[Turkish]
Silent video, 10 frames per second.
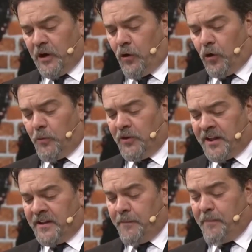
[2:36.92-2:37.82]
ve oğlumun
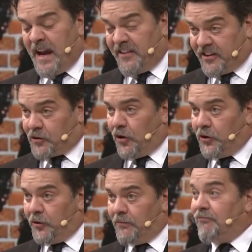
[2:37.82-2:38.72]
adını Beyazıt
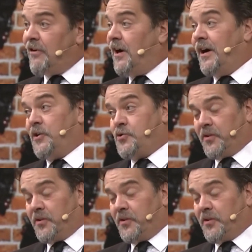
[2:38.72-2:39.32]
koydum. Vay çok